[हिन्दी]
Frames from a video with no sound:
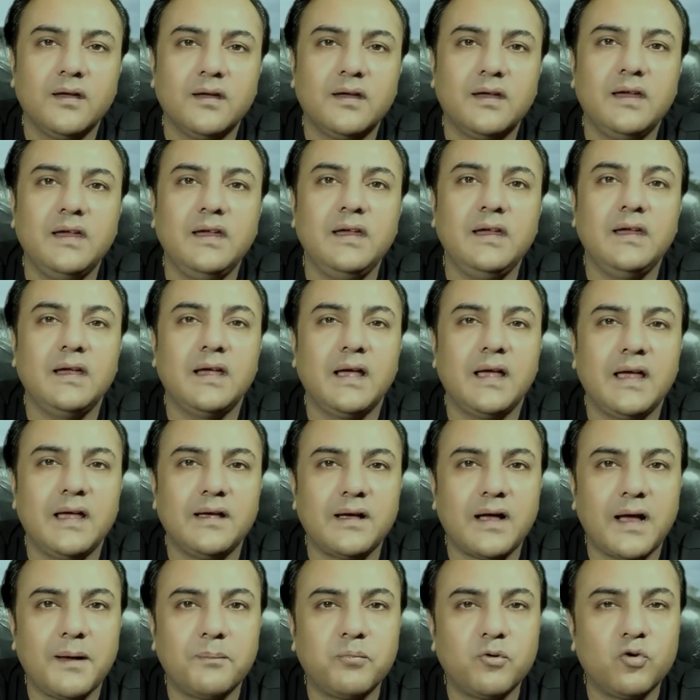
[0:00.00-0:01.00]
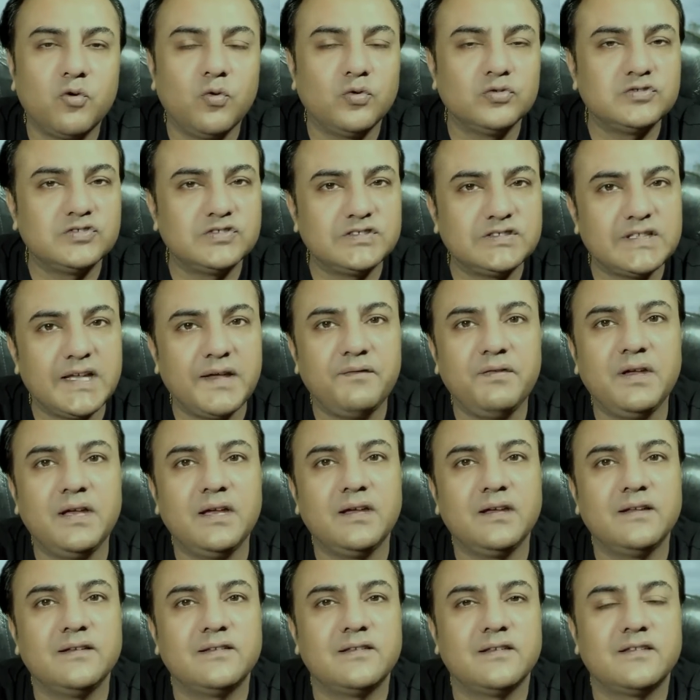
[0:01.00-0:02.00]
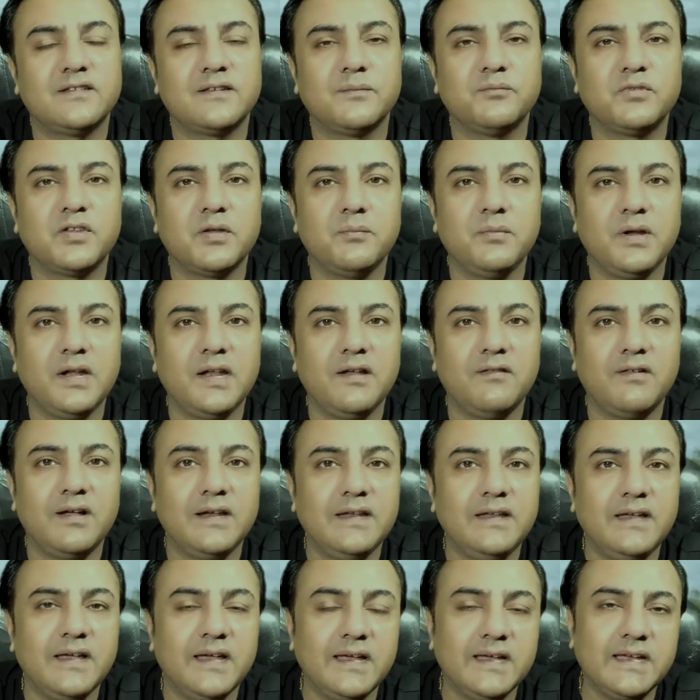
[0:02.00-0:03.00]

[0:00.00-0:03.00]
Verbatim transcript: की आपको सेविंग इस सिस्टम से मिलने वाली है